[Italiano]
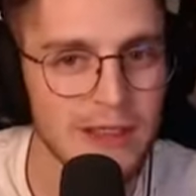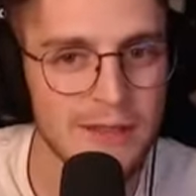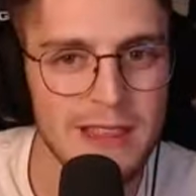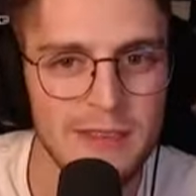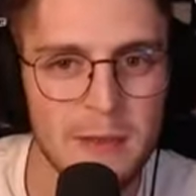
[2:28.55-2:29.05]
Devo,
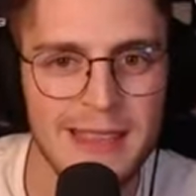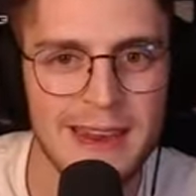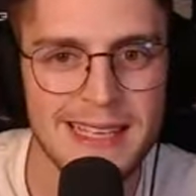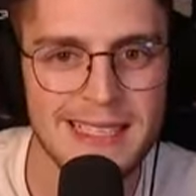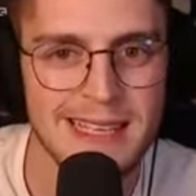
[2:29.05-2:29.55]
devo ammettere
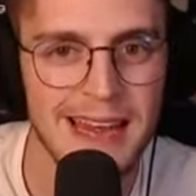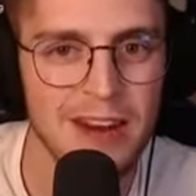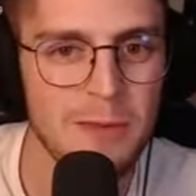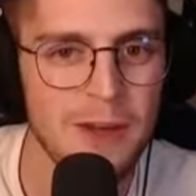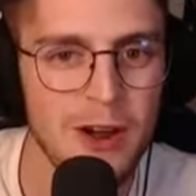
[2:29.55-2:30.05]
che è
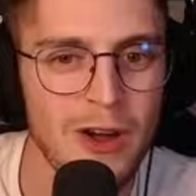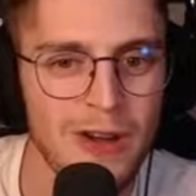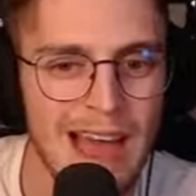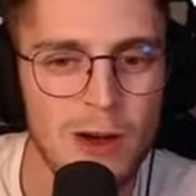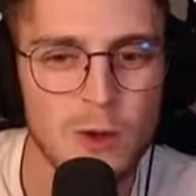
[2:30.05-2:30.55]
strano, però
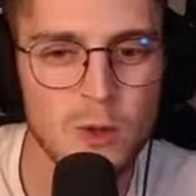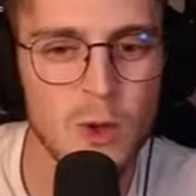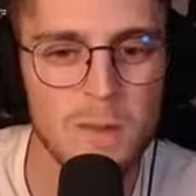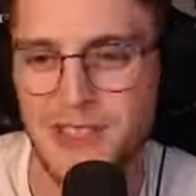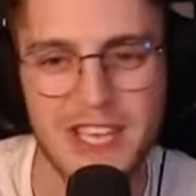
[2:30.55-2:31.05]
ha un
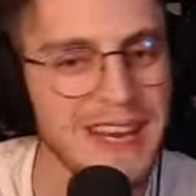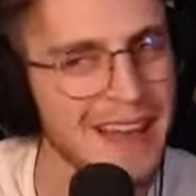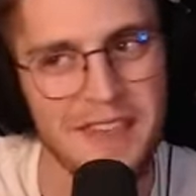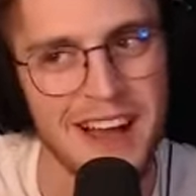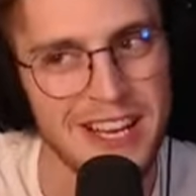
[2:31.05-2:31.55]
suo circa
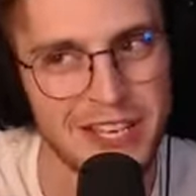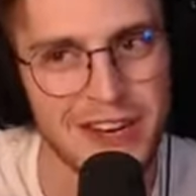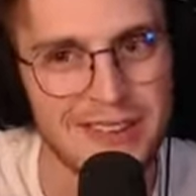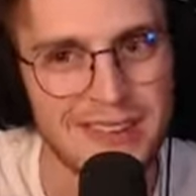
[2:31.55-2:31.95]
fascino.